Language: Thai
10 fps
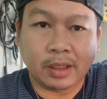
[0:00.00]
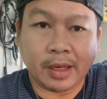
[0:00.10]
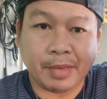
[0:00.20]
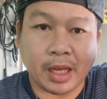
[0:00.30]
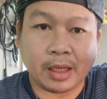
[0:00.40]

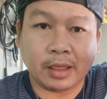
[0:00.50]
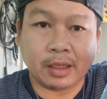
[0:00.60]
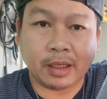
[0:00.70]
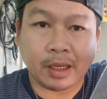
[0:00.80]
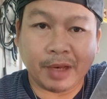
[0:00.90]
น้ำหนัก
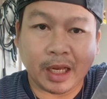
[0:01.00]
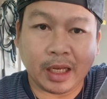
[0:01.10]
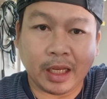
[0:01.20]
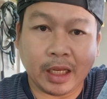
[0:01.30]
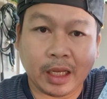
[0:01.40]
กำลัง
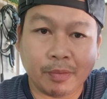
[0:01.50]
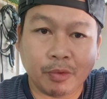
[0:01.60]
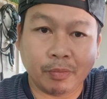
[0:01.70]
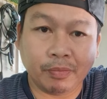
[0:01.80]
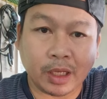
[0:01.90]
ดีครับ
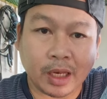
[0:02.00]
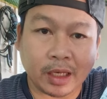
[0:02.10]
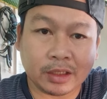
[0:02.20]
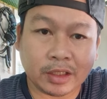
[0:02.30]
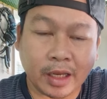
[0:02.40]
ผมขนาด
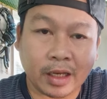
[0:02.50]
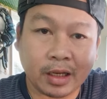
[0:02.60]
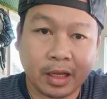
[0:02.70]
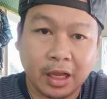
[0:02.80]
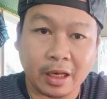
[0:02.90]
ใช้
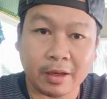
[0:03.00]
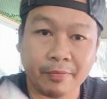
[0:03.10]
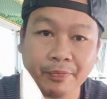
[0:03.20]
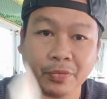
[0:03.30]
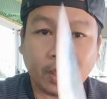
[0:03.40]
งาน
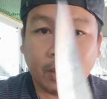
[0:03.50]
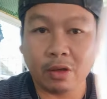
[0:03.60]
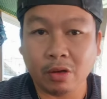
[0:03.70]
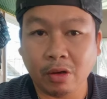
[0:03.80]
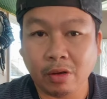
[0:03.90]

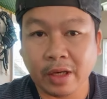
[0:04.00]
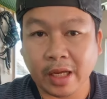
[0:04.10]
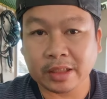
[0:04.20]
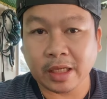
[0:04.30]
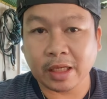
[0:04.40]
ก็
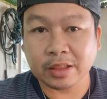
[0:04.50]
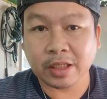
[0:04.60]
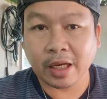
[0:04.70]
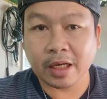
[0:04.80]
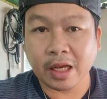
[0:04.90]
น่าจะ
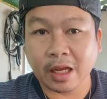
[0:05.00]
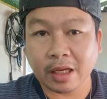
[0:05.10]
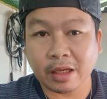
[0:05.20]
ใช้ได้